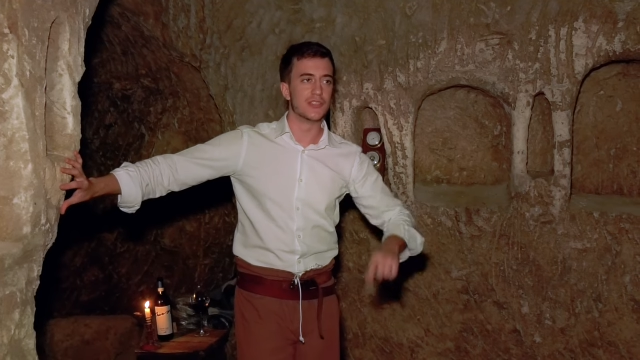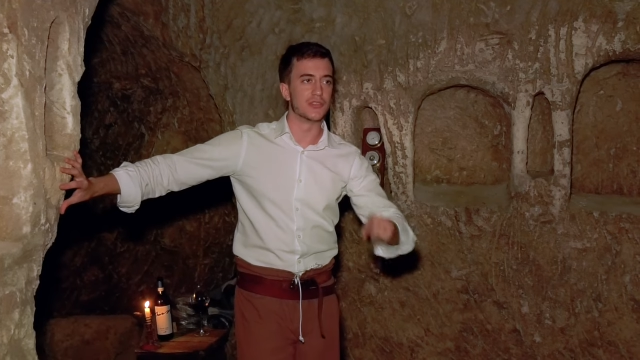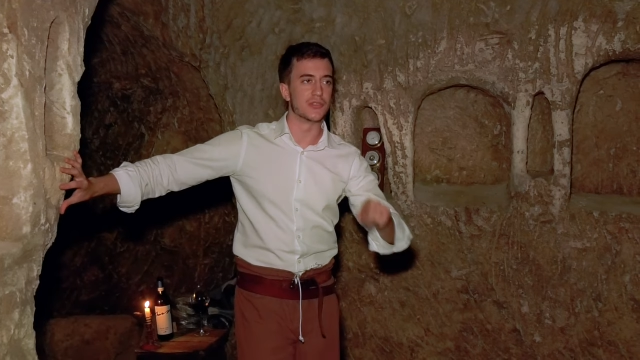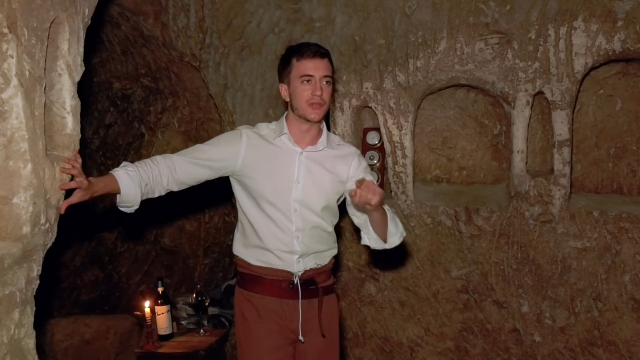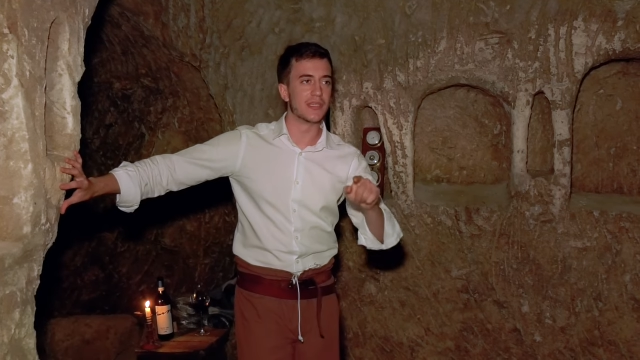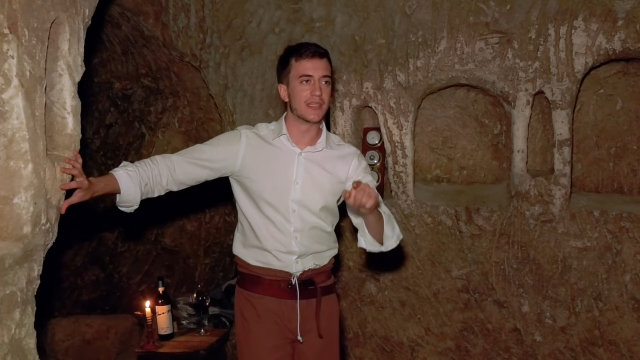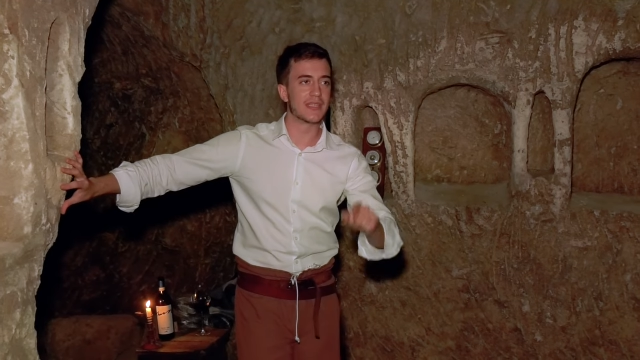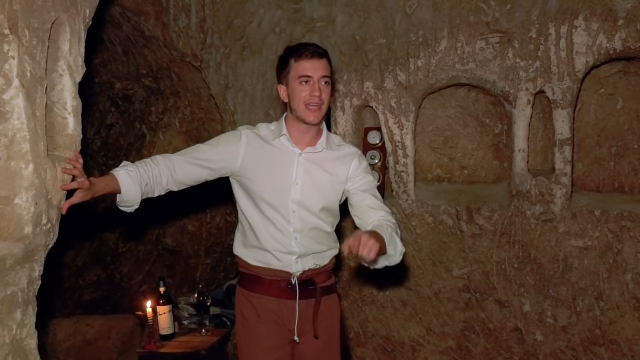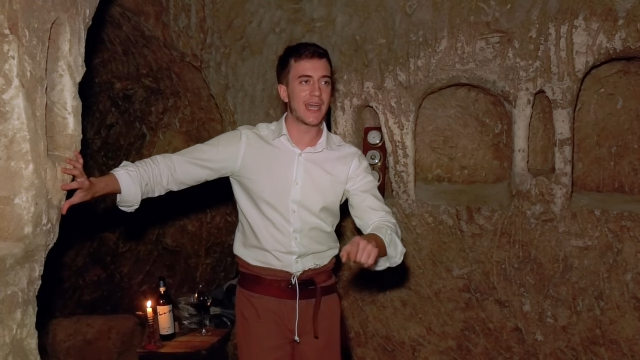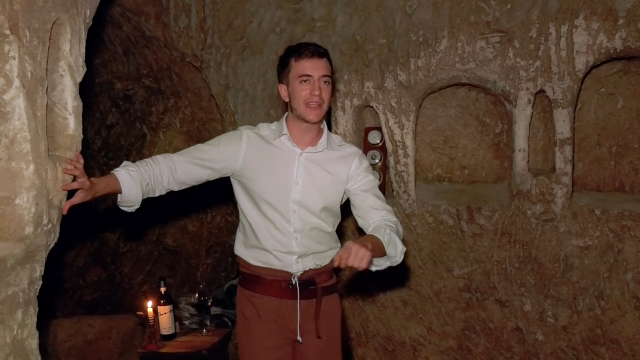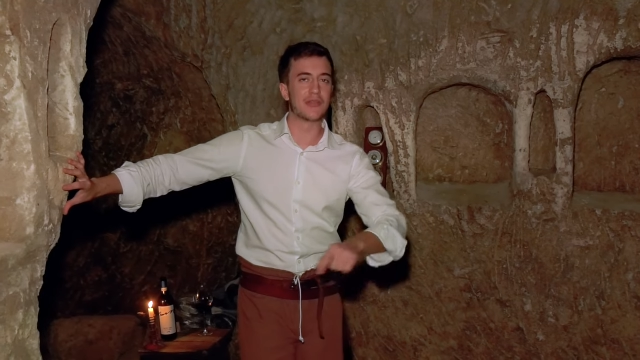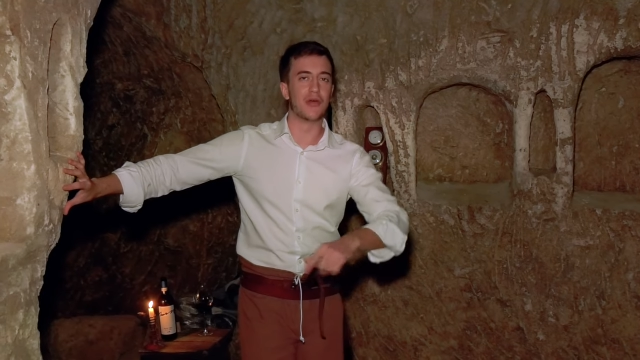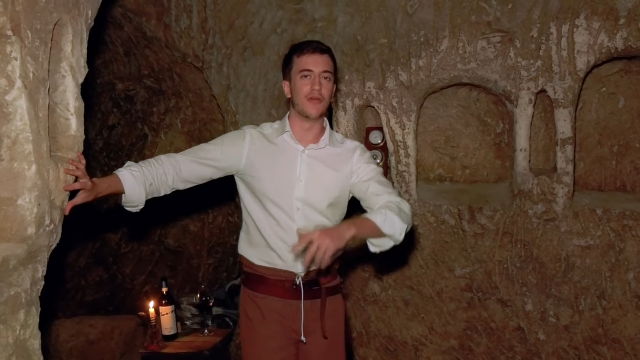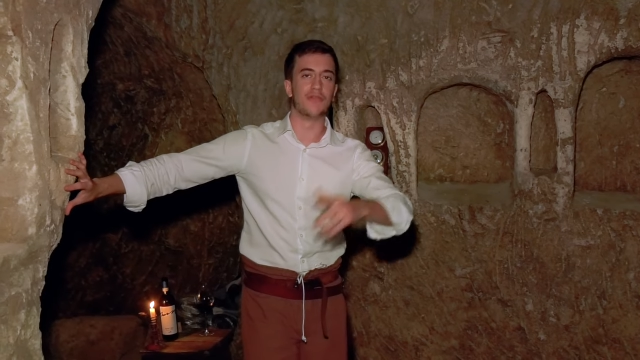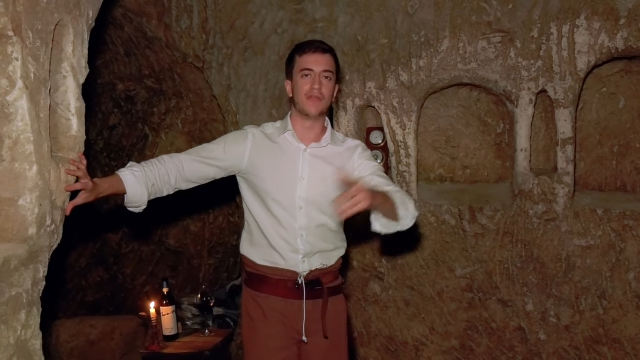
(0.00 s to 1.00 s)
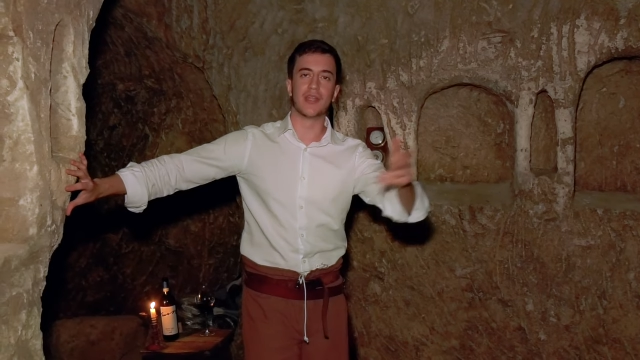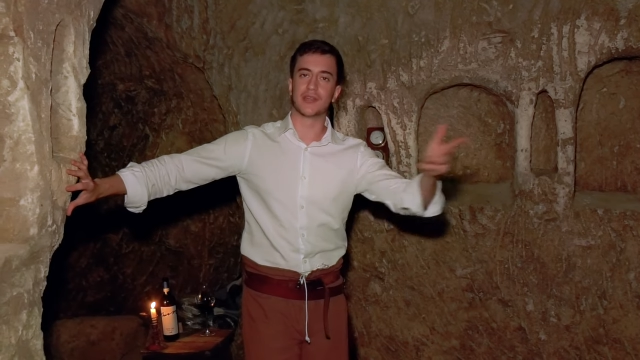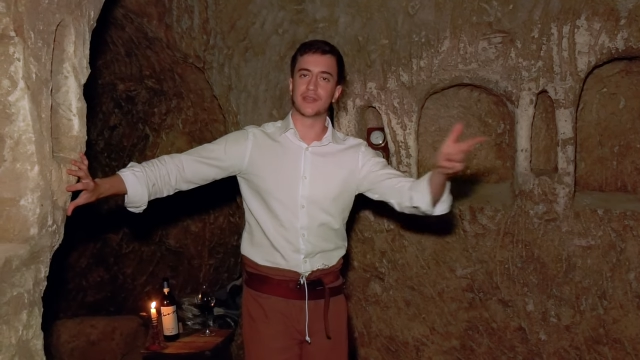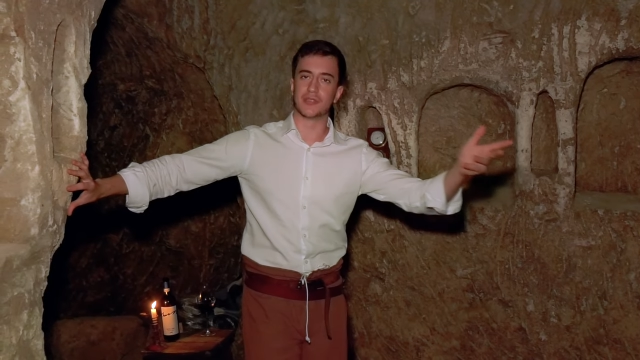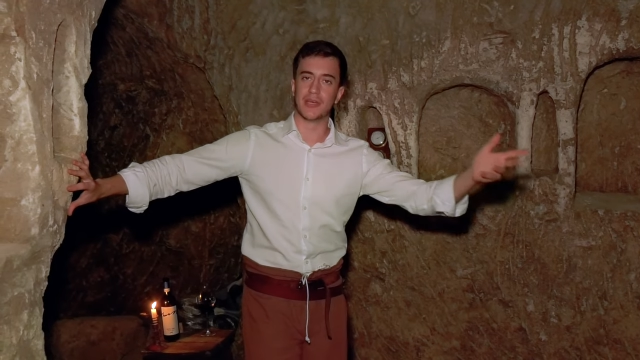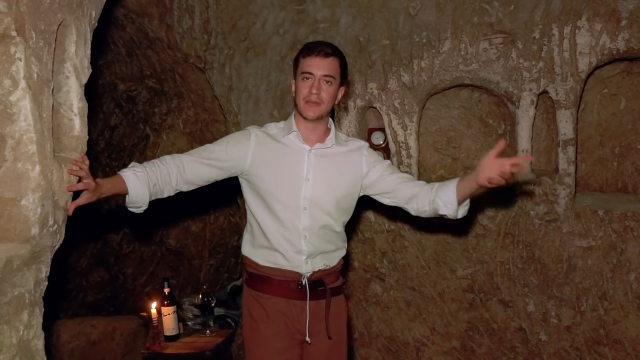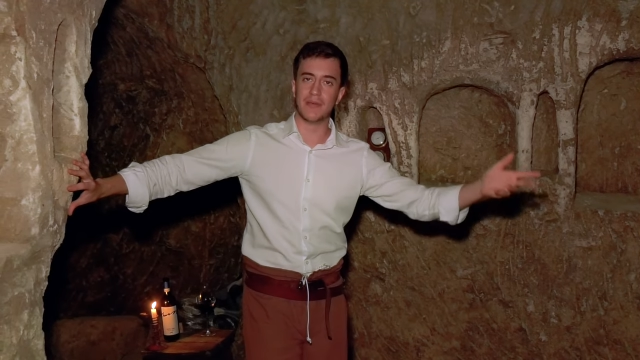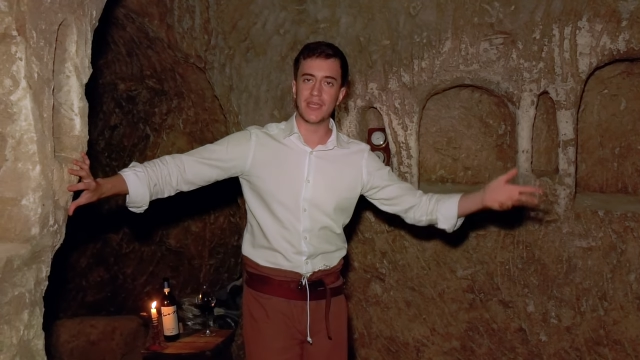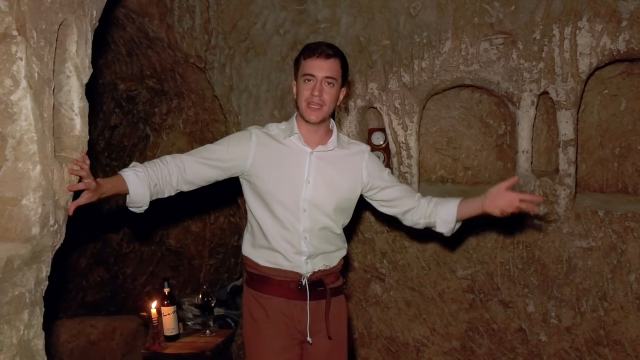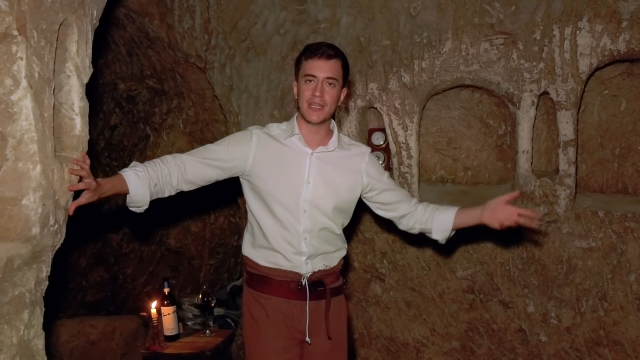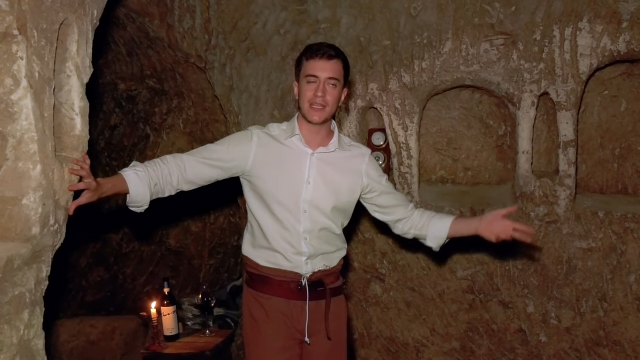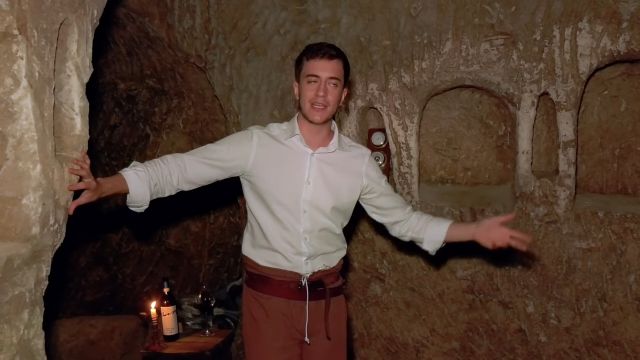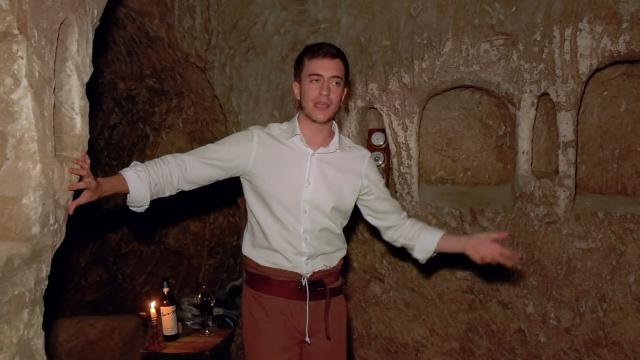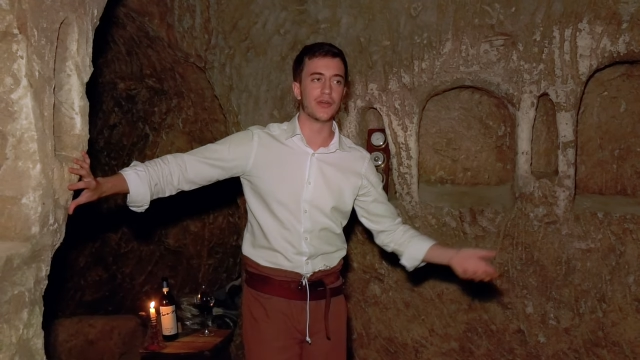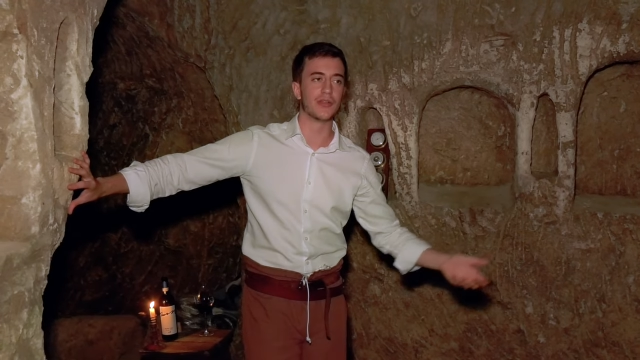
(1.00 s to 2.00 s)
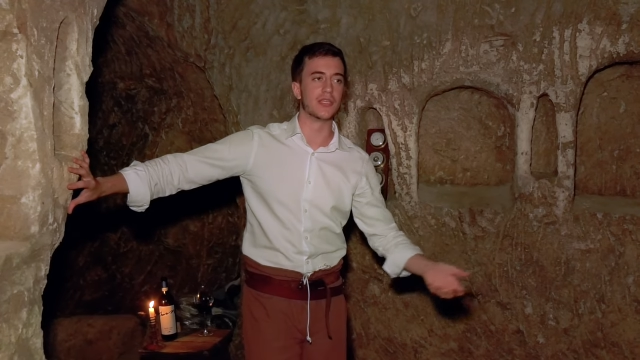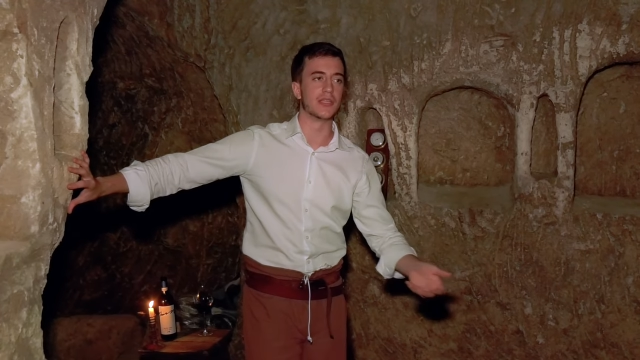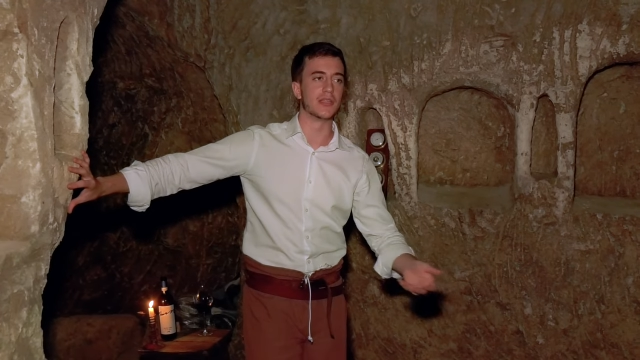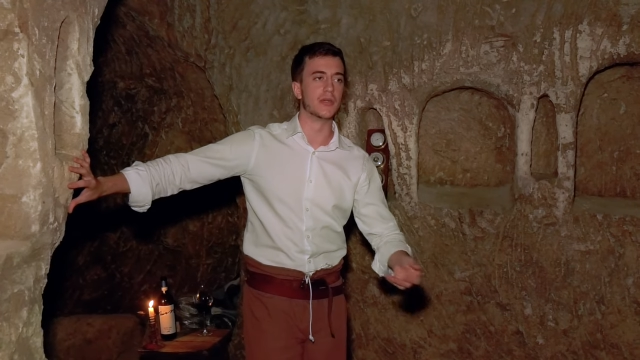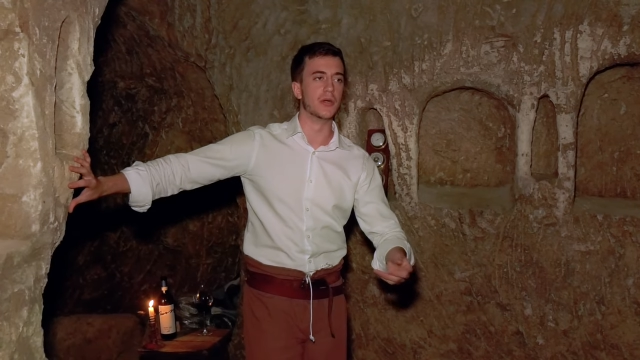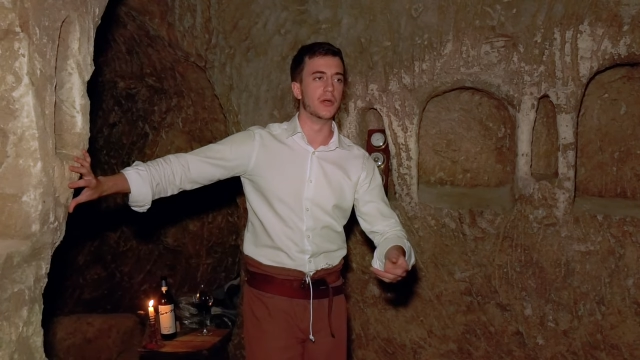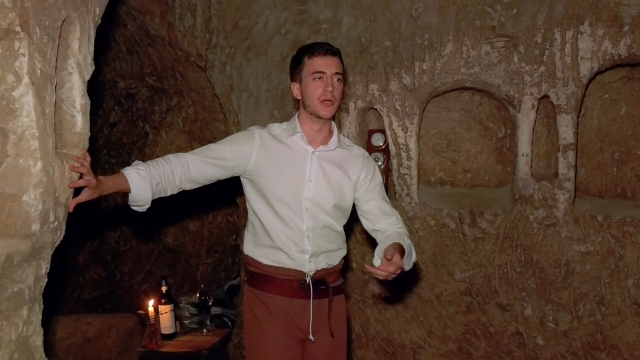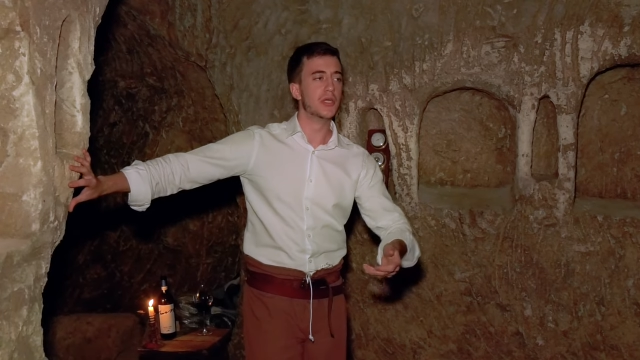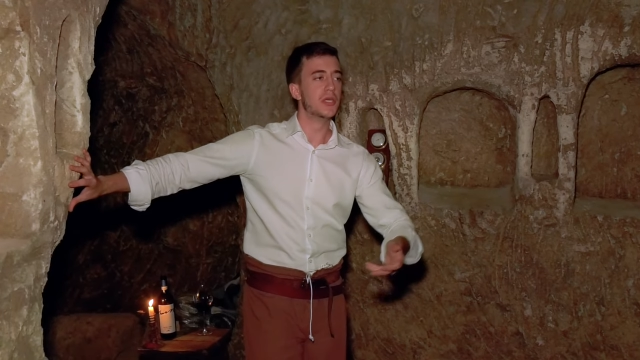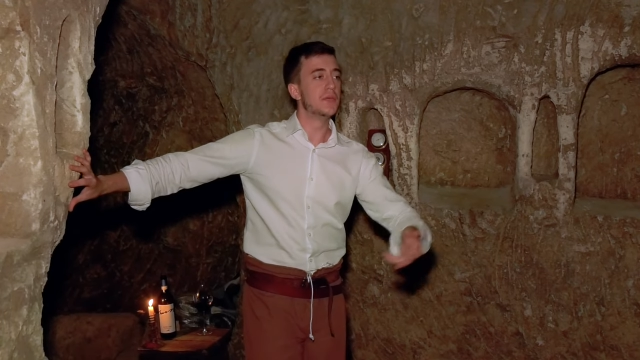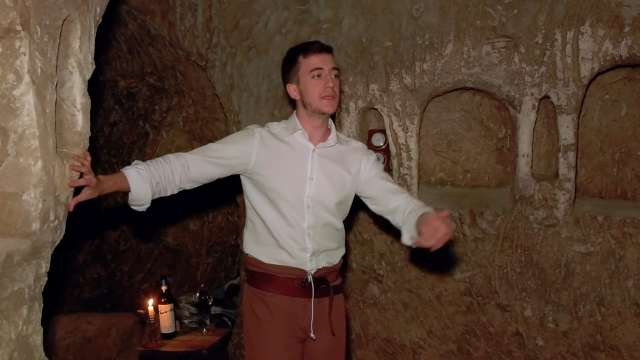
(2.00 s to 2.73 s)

sono entrato, ho offerto da bere e ho detto,